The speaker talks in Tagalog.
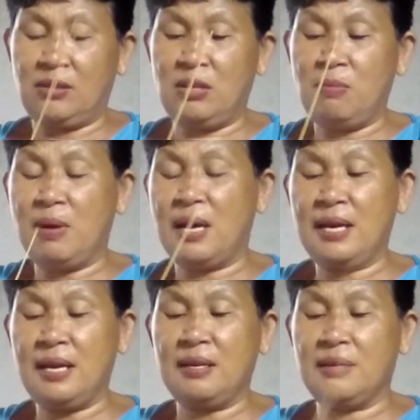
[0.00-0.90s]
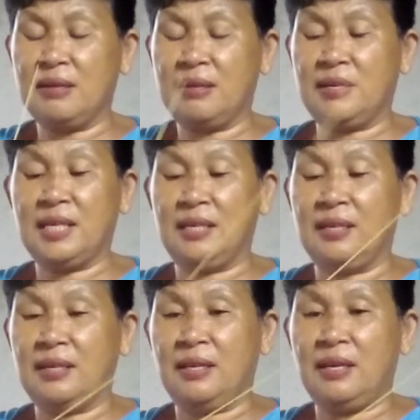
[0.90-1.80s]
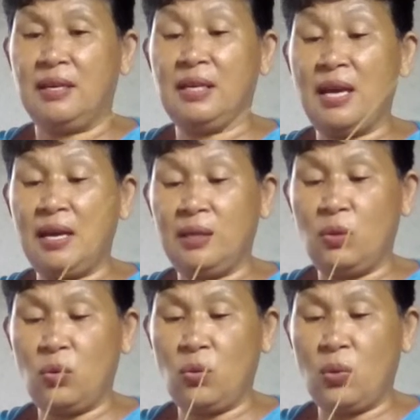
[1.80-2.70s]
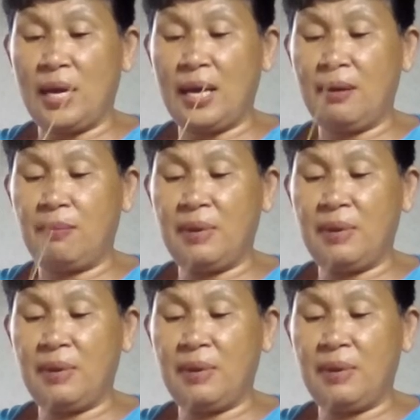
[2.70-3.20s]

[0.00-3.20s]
Diba? Ah, nakakatuwa.